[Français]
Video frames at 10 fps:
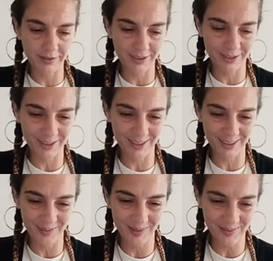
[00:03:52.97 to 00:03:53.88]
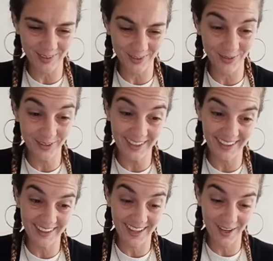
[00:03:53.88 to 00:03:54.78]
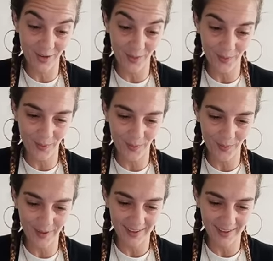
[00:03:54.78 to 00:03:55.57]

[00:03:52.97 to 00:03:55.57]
aventures en même temps. Ok, d'accord.